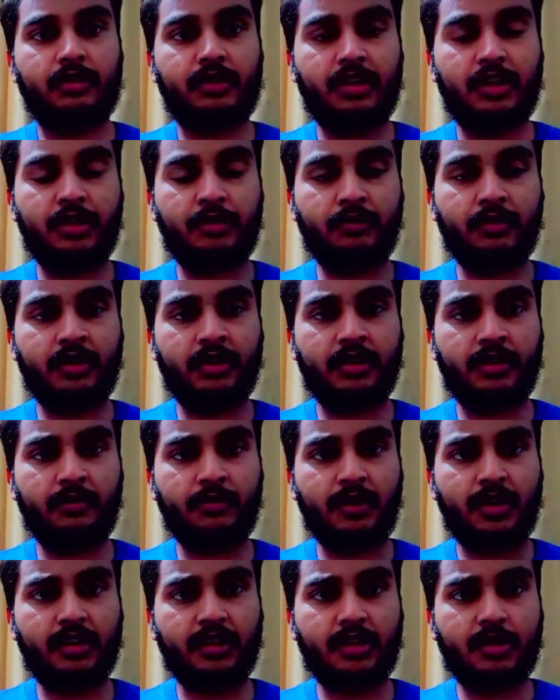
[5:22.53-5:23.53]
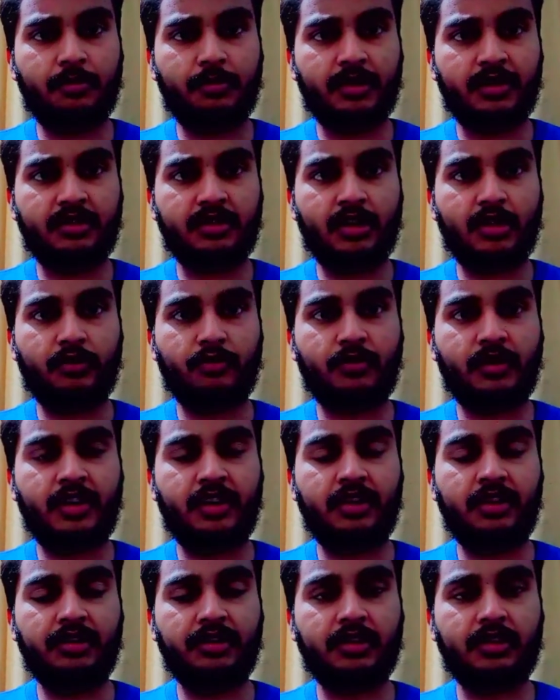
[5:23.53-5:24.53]
टी ट्वेंटी वर्ल्ड कप का सातवां
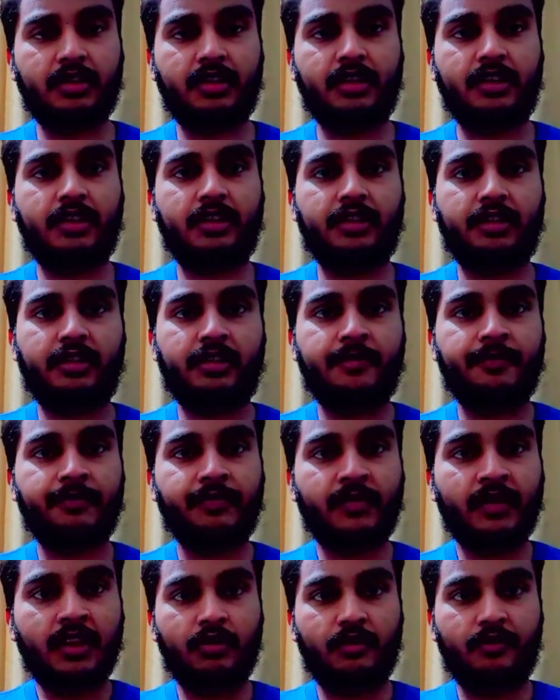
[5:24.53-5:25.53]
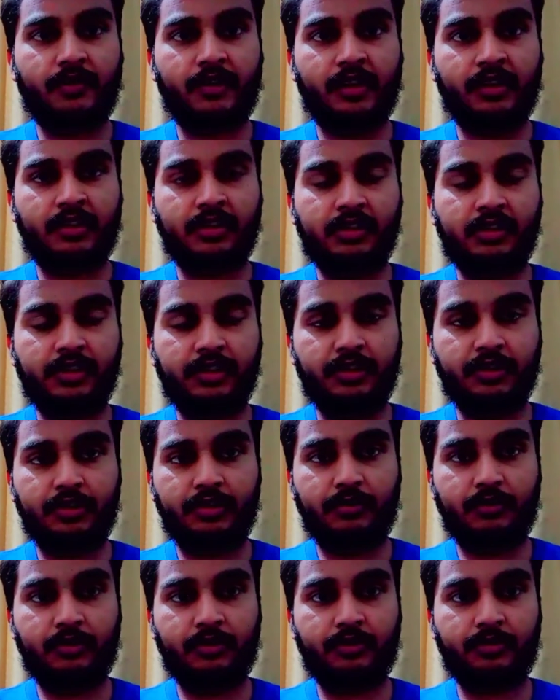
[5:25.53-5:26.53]
एडिशन खेला गया फाइनली ये
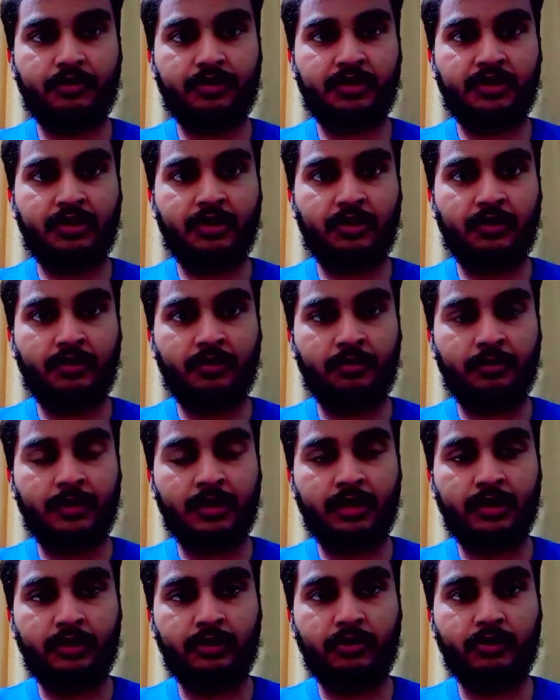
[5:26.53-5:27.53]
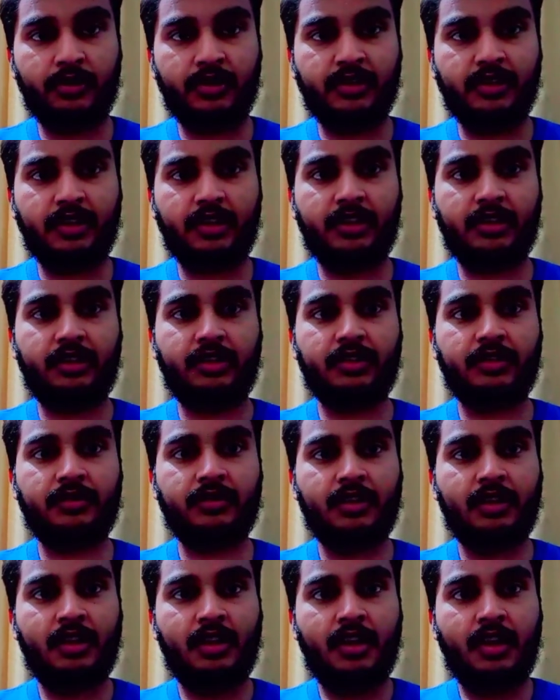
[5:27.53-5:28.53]
कुछ दिनों पहले 2021
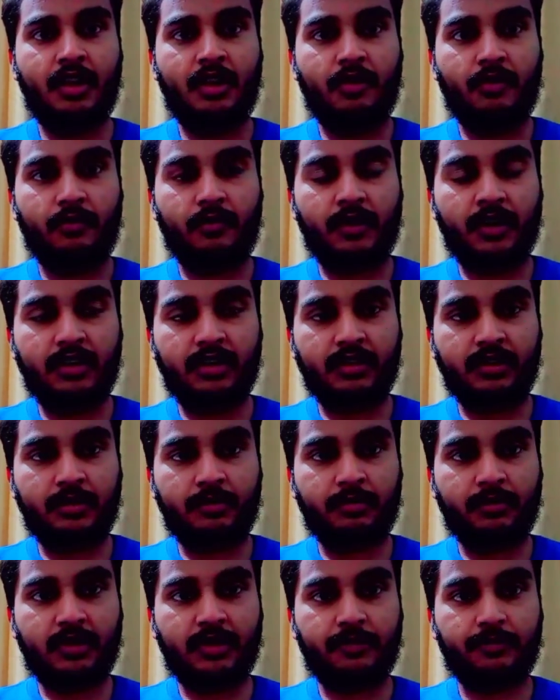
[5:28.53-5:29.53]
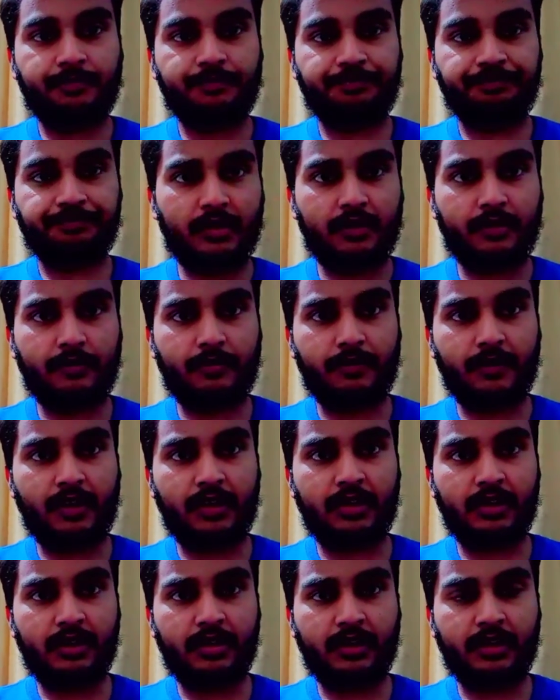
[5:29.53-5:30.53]
वर्ल्ड कप का
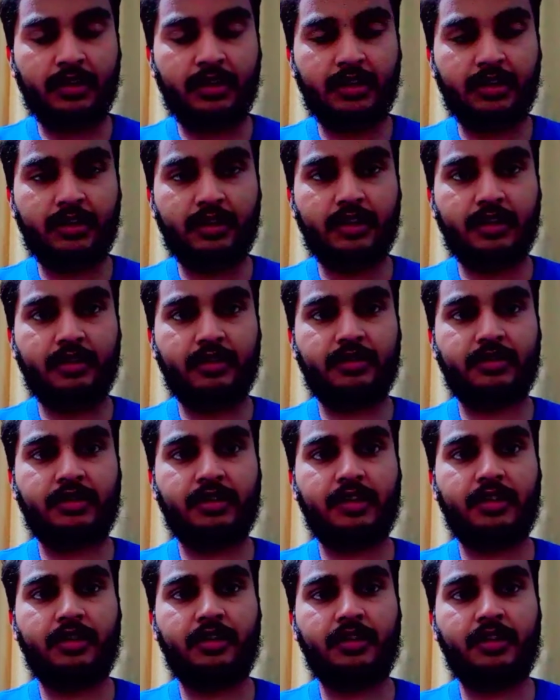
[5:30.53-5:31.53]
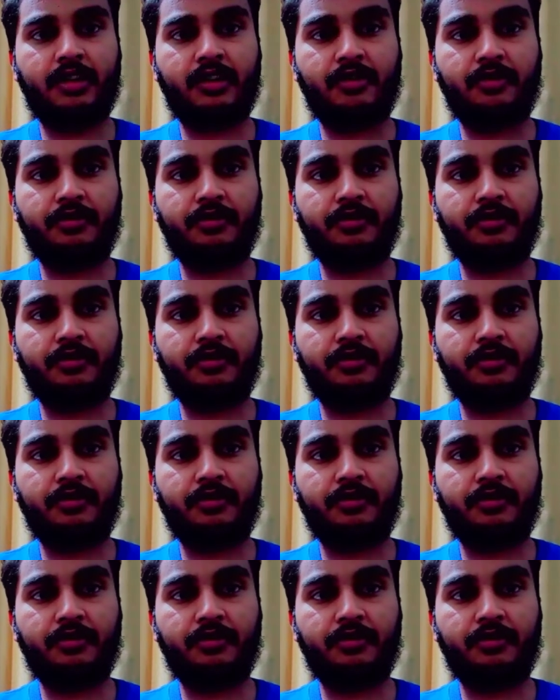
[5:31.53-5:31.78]
फाइनल खेला गया ऑस्ट्रेलिया